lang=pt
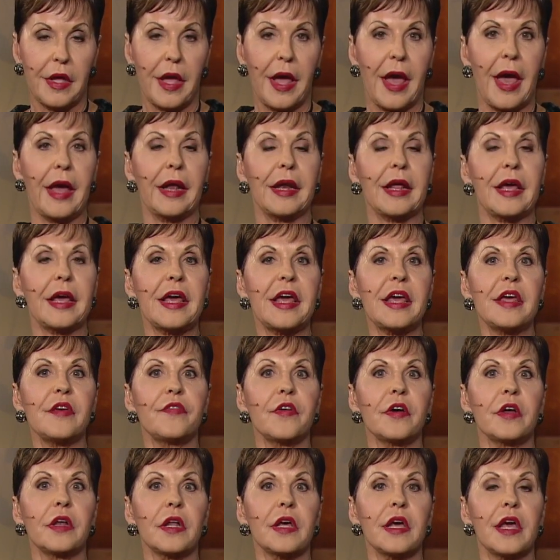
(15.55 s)
E mesmo
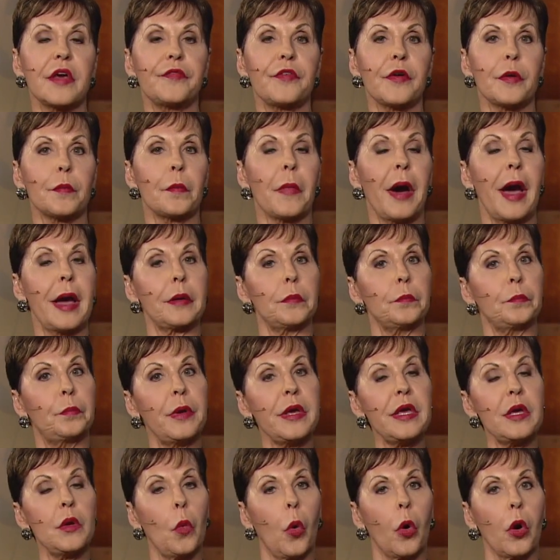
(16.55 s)
que possa estar
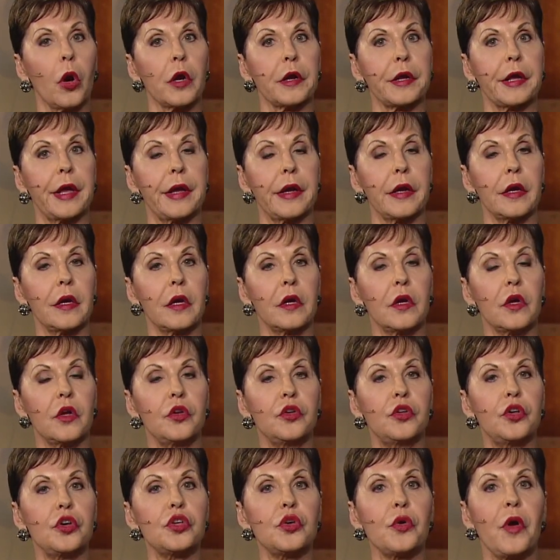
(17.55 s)
funcionando,
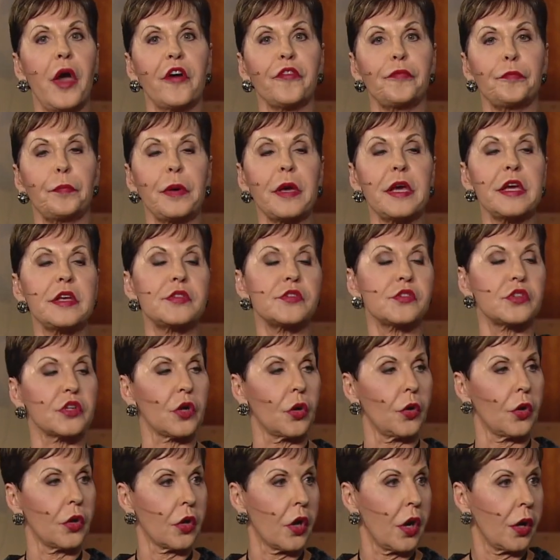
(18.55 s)
você tem paz com
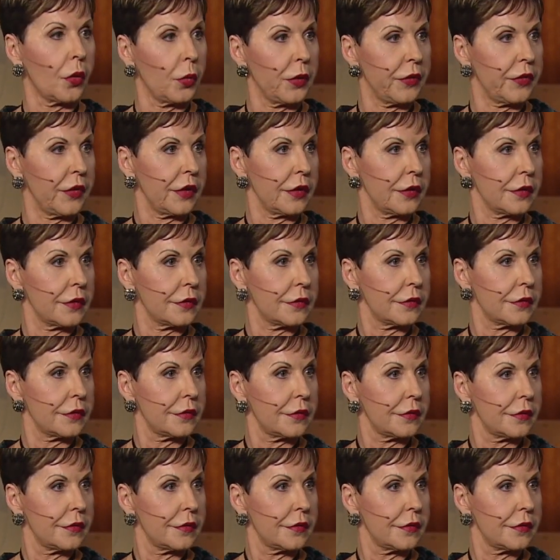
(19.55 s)
relação a isso?